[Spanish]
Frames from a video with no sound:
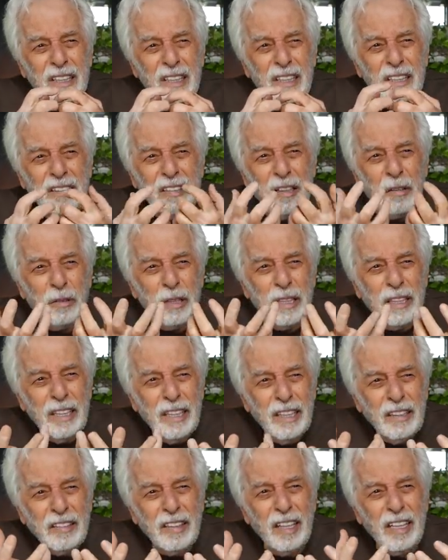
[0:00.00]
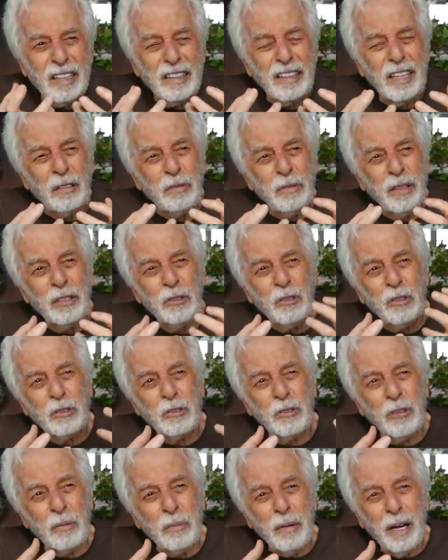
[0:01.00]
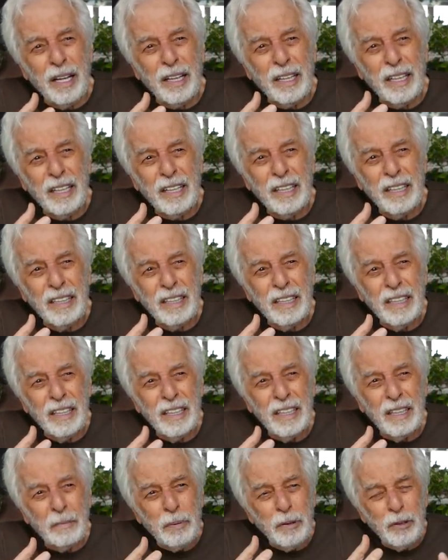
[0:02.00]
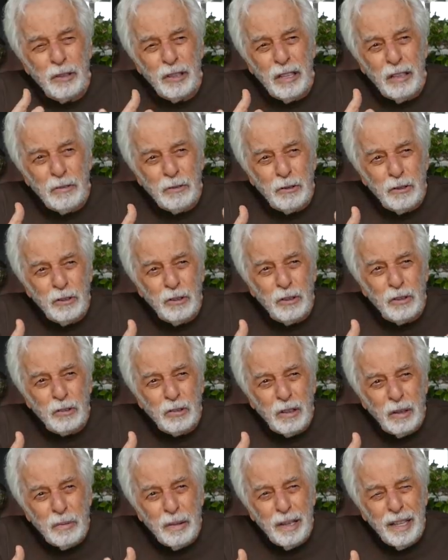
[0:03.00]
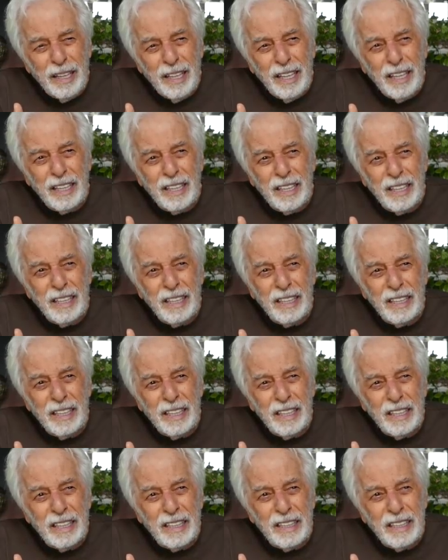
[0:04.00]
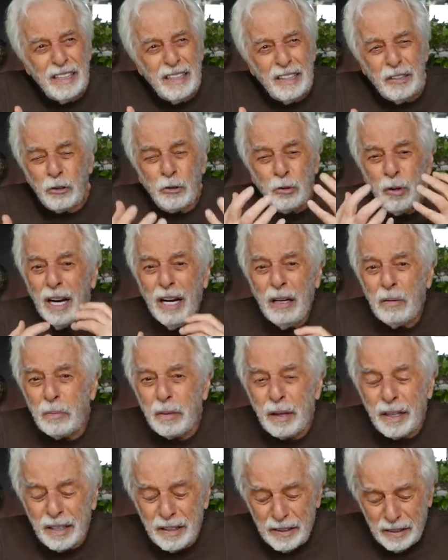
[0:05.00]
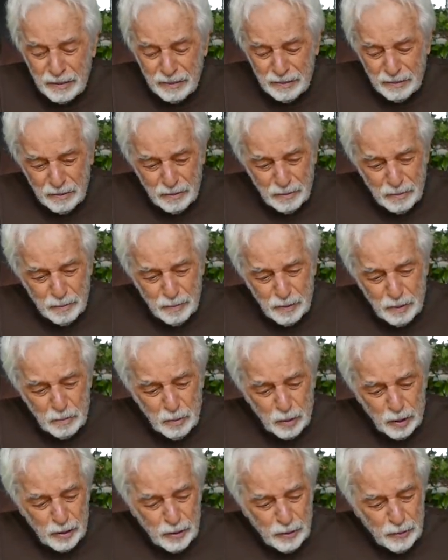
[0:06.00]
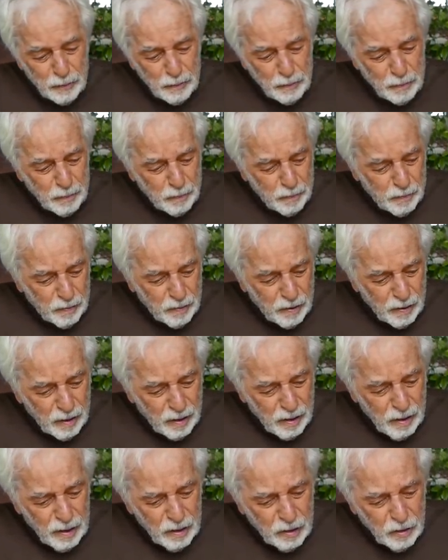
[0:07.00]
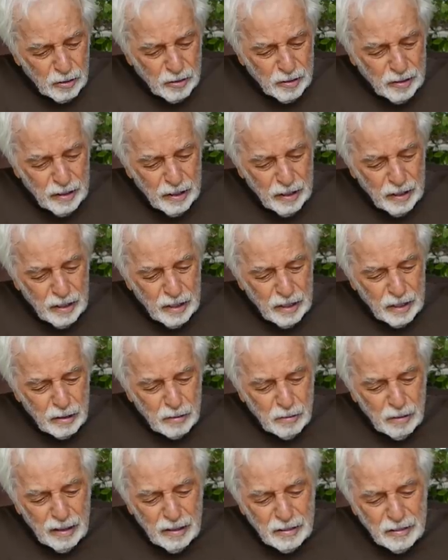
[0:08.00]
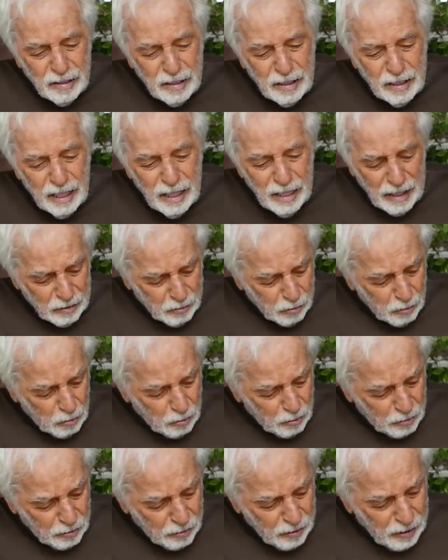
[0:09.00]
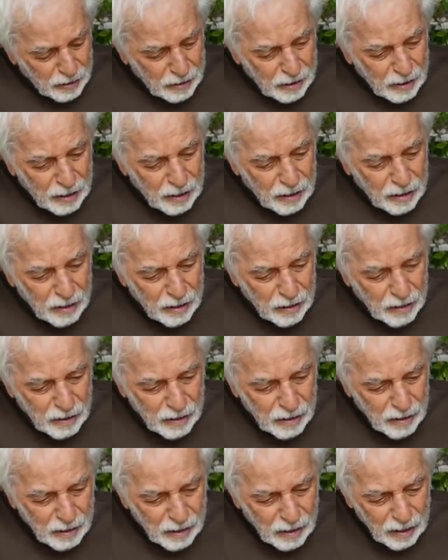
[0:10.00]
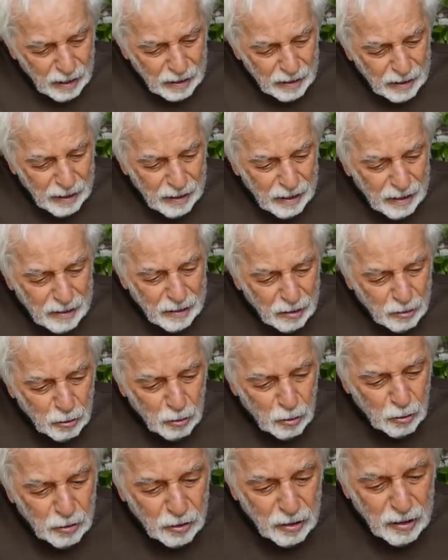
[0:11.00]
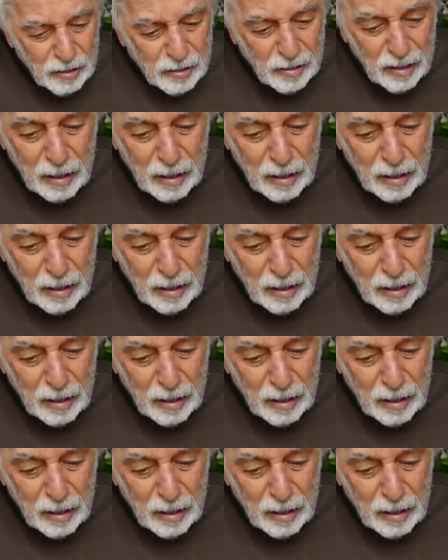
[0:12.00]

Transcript: esa belleza, la estás viendo en tu amada, pero en el fondo tu amada eh, es tu alma. Bueno, entonces, ¿cuál sería la solución aquí? Aquí esta solución es